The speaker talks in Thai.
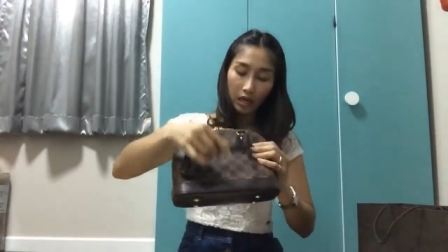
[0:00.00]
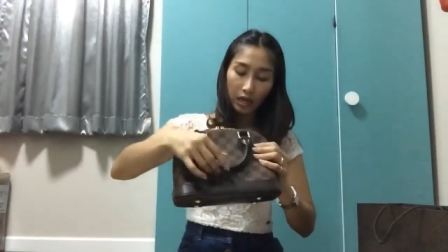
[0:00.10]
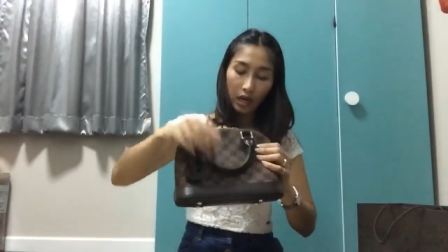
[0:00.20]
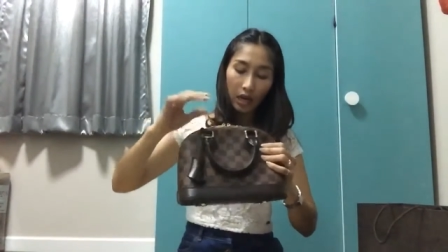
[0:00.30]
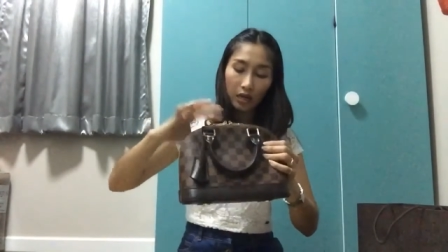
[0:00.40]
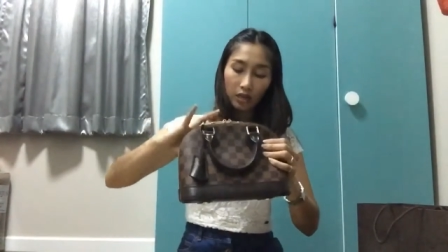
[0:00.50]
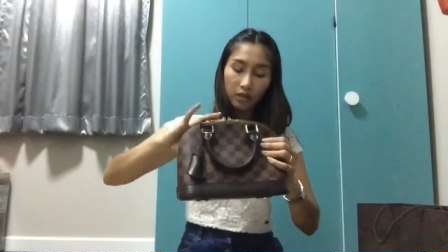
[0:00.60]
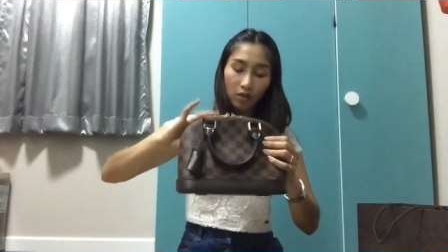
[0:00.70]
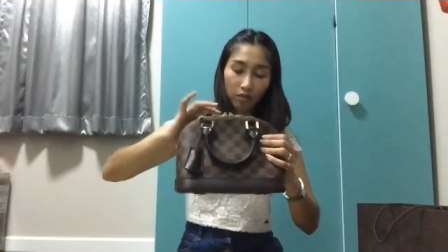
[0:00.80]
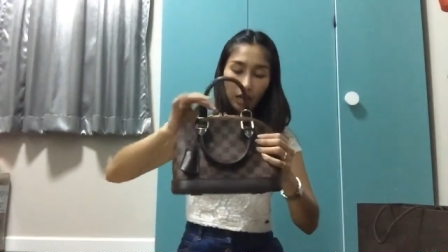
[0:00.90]
นะคะทั้
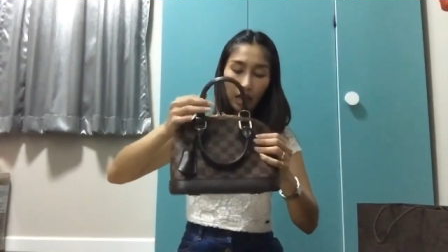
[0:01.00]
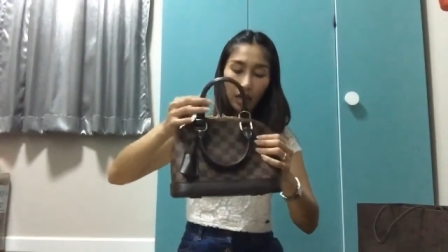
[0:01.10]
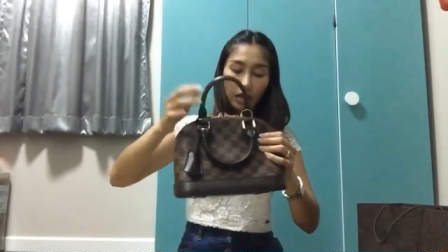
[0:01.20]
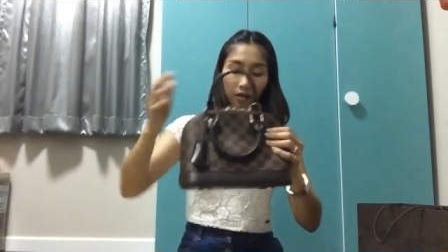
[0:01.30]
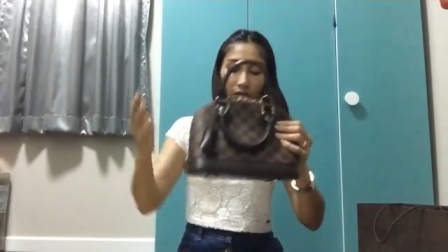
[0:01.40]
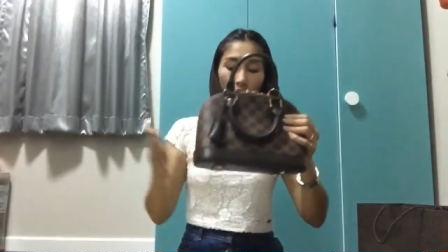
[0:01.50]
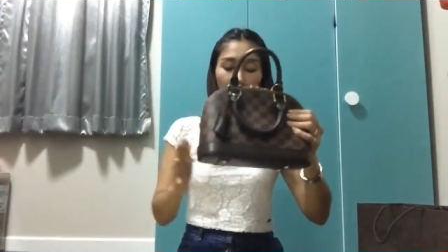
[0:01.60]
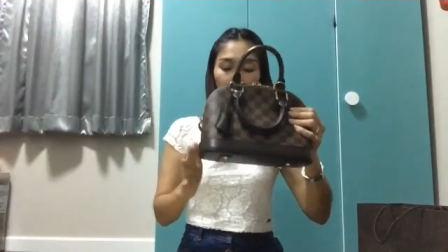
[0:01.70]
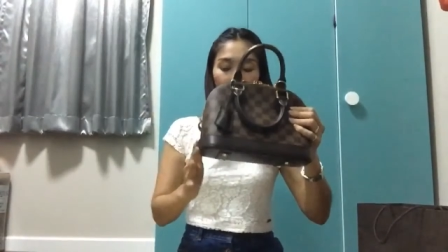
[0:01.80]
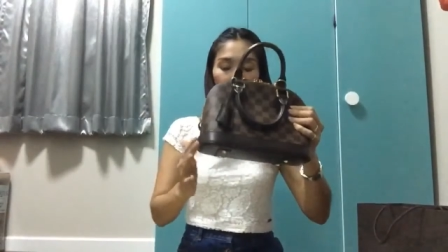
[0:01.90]
งสองด้านแล้วก็
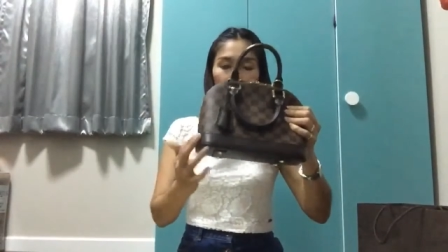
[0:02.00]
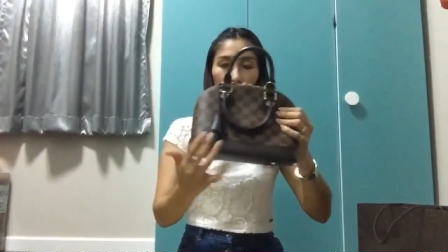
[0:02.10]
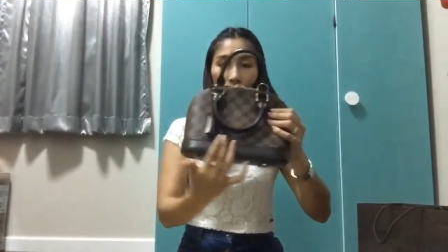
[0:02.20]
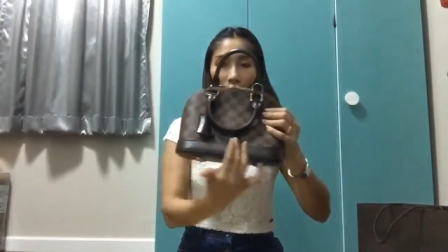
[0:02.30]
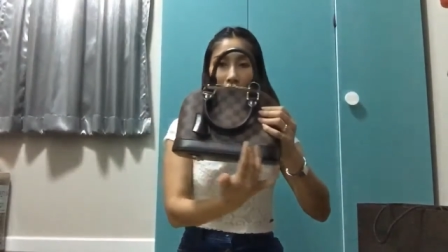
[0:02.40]
ตรงนี้